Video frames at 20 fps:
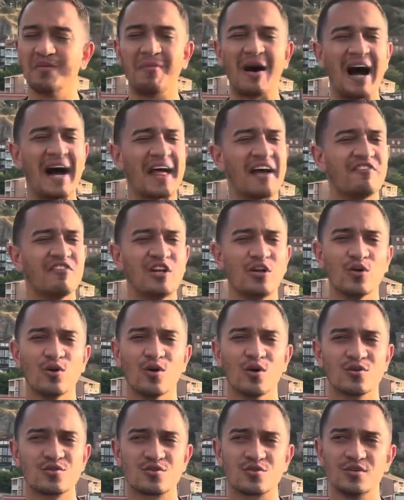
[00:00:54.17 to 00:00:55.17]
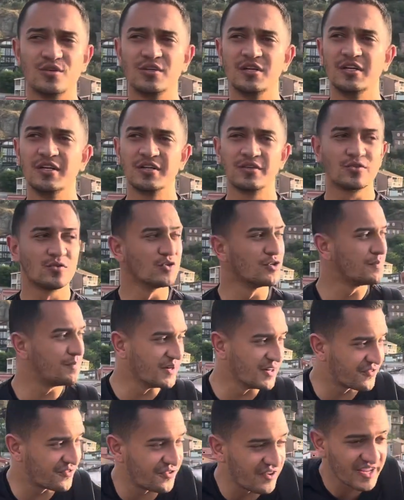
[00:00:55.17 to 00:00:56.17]
maravilhoso, tudo
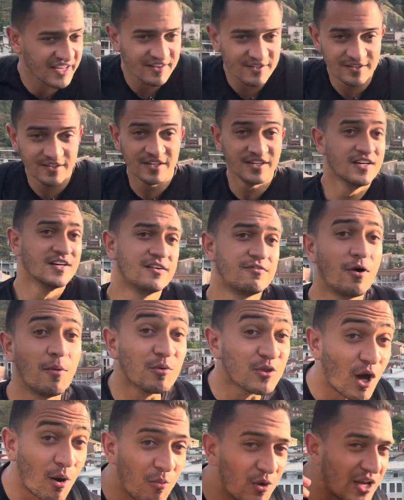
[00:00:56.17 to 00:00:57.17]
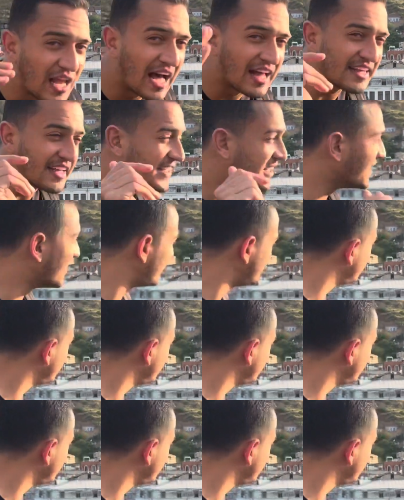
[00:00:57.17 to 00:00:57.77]
perfeito. Vamos dar uma olhada aqui, ó.